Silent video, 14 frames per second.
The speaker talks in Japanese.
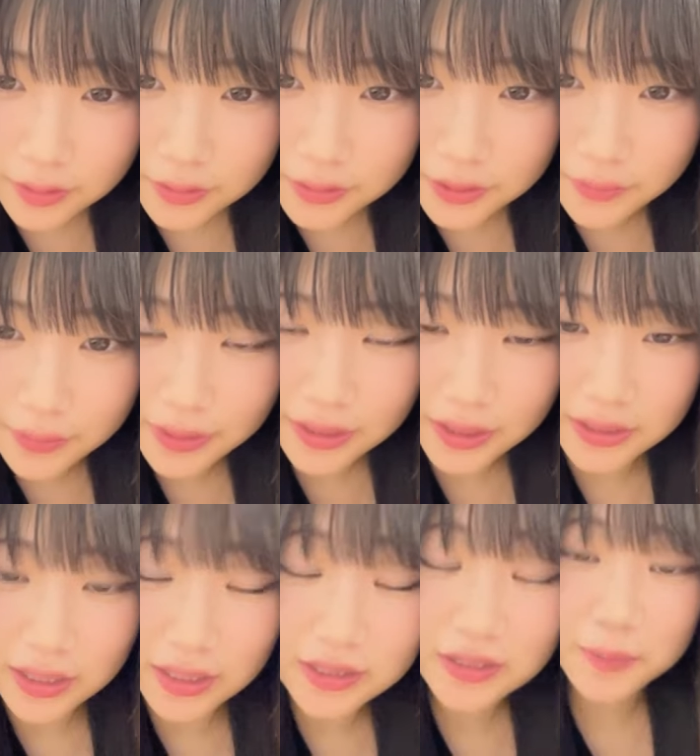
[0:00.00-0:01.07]
普通に分けたら
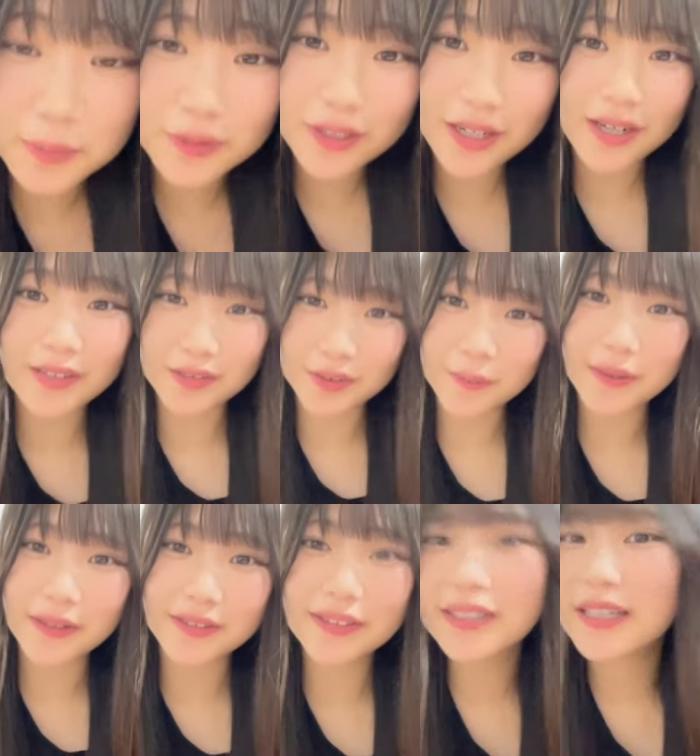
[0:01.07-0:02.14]
3通分ぐらいあるの
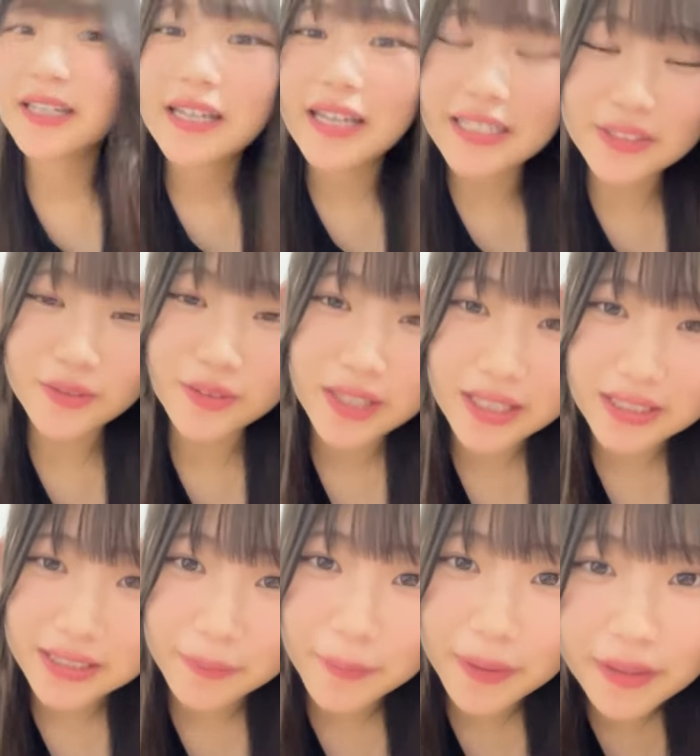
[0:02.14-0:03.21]
メールえそうなんか
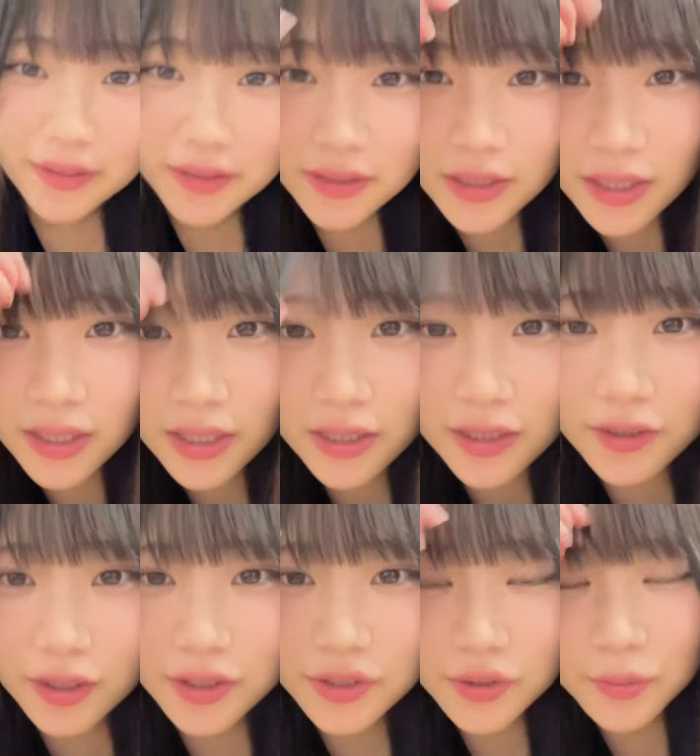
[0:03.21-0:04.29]
さメールい
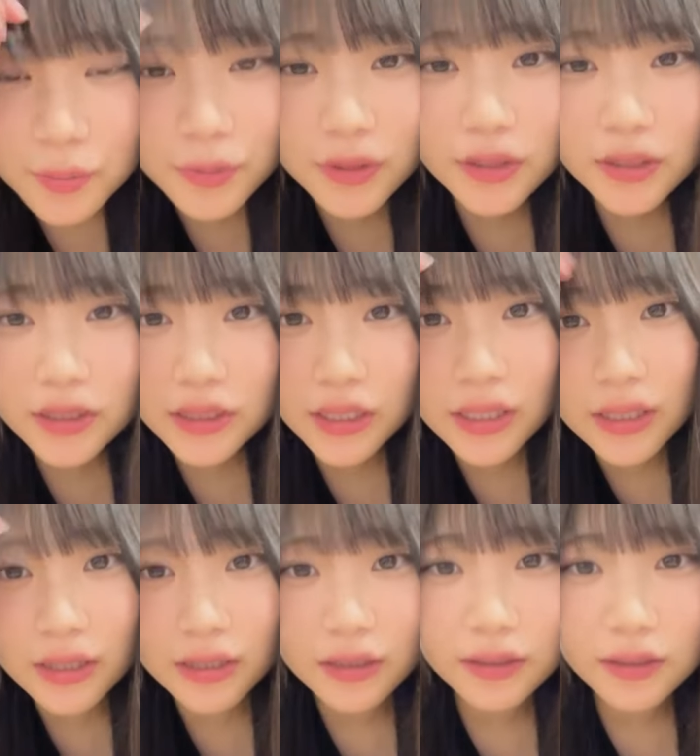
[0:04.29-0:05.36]
や長文じゃ
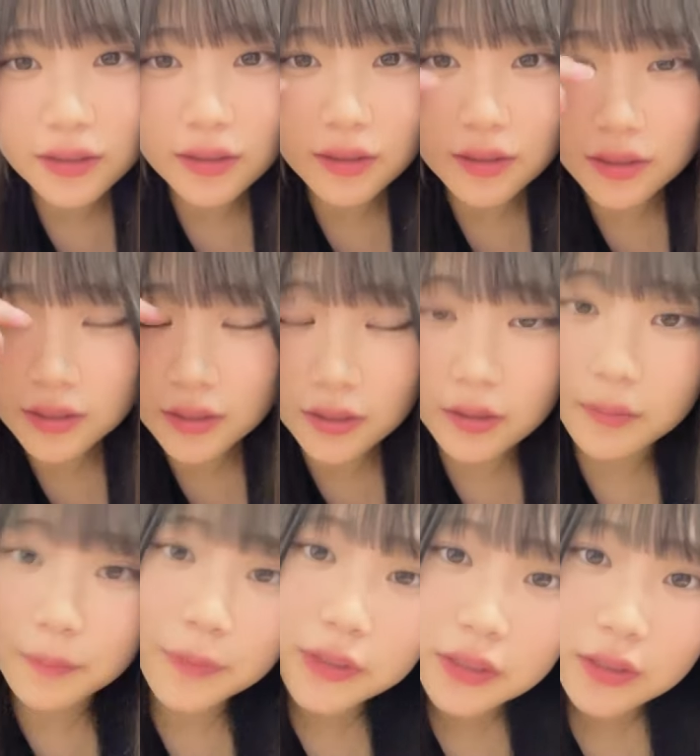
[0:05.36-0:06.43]
んだからさ
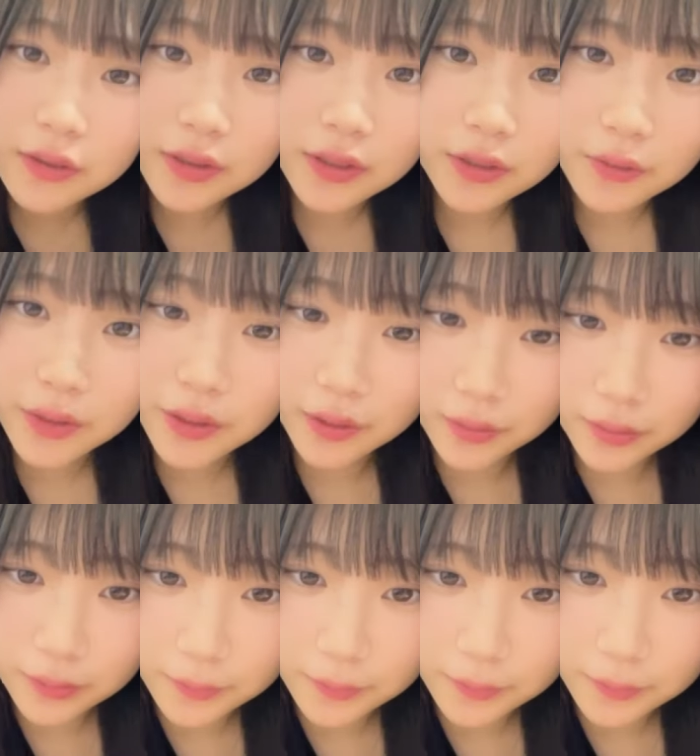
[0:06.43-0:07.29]
短くした方がいいかな